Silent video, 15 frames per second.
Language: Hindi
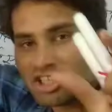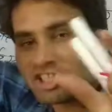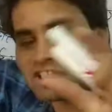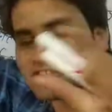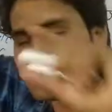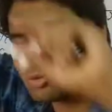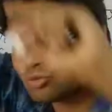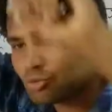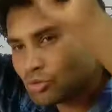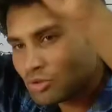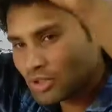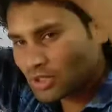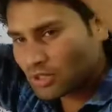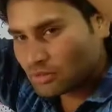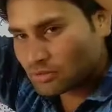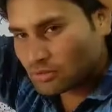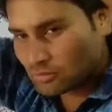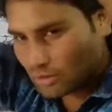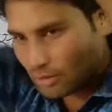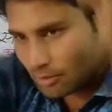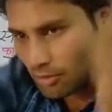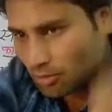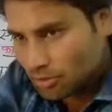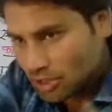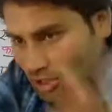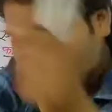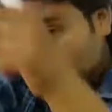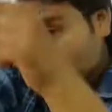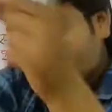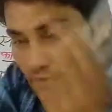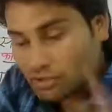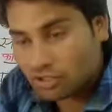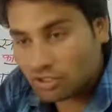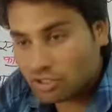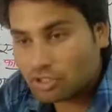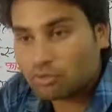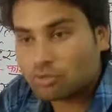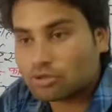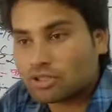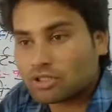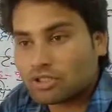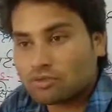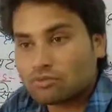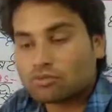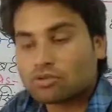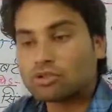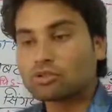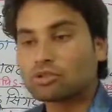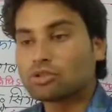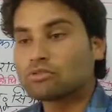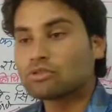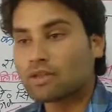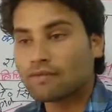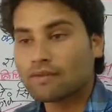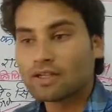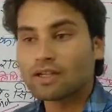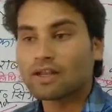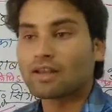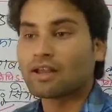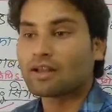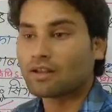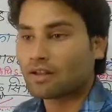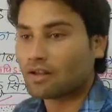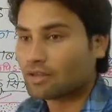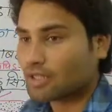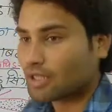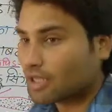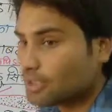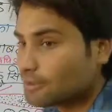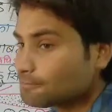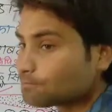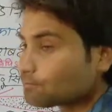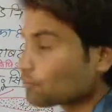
जीव द्रव्य की जीवित झिल्ली होती है उसी को जीवद्रव्य कला कहा गया है